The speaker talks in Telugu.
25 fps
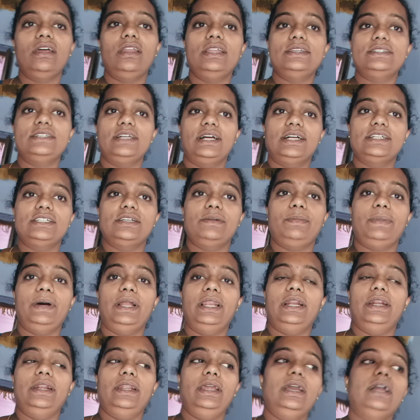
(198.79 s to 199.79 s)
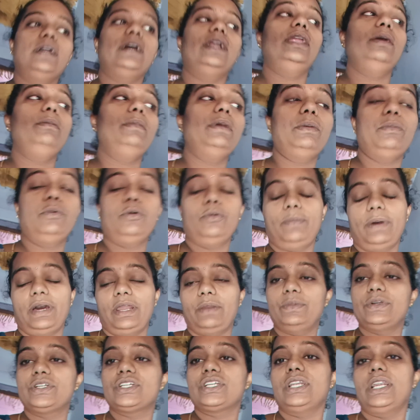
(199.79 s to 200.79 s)
నిజంగా చెప్పాలంటే కానీ మేము
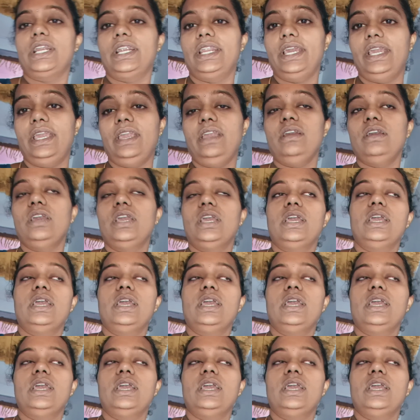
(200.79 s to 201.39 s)
పర్మిషన్ అడిగి